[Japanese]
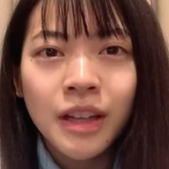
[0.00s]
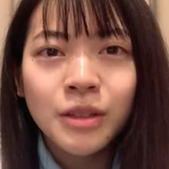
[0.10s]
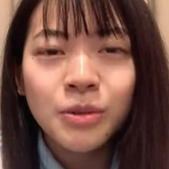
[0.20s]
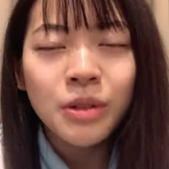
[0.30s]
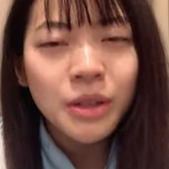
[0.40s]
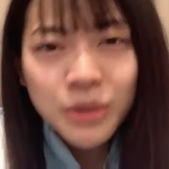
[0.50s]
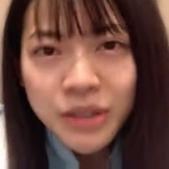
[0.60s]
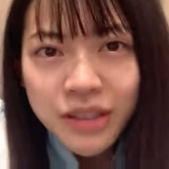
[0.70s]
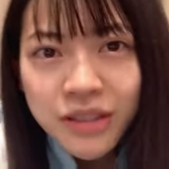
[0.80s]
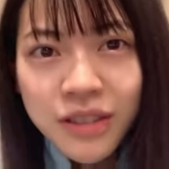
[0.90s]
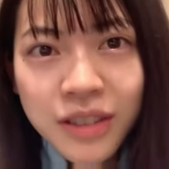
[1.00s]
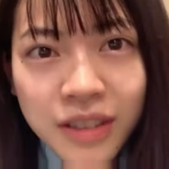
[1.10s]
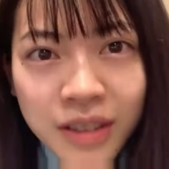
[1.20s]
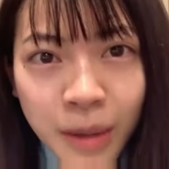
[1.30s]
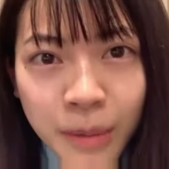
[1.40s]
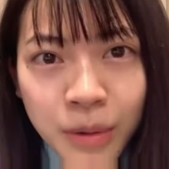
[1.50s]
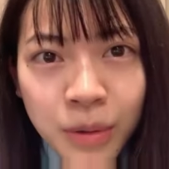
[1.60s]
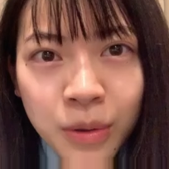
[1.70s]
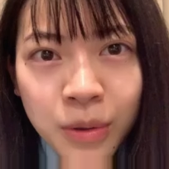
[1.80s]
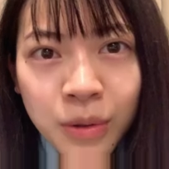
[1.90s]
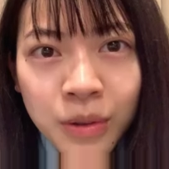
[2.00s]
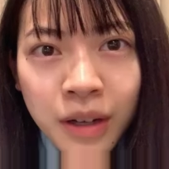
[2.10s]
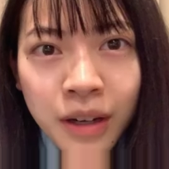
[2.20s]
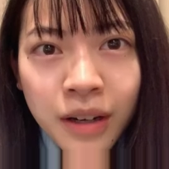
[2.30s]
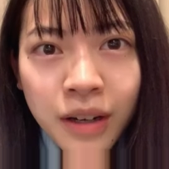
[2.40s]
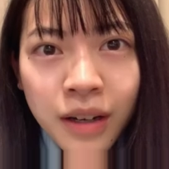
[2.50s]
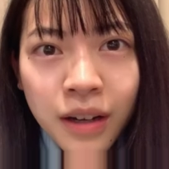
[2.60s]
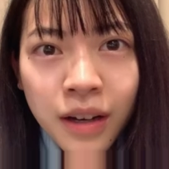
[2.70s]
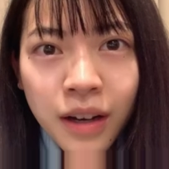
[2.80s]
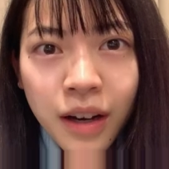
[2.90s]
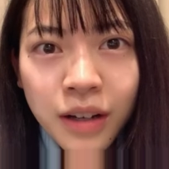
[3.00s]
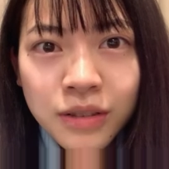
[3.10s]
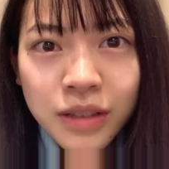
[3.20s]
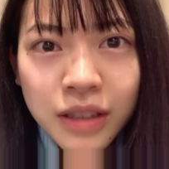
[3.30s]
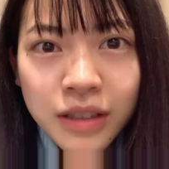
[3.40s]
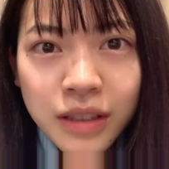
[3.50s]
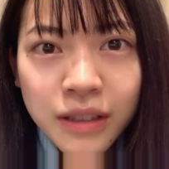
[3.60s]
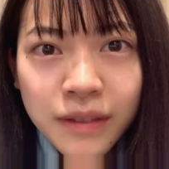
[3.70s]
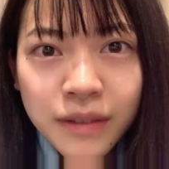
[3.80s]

より美味しく食べる方法があるなんて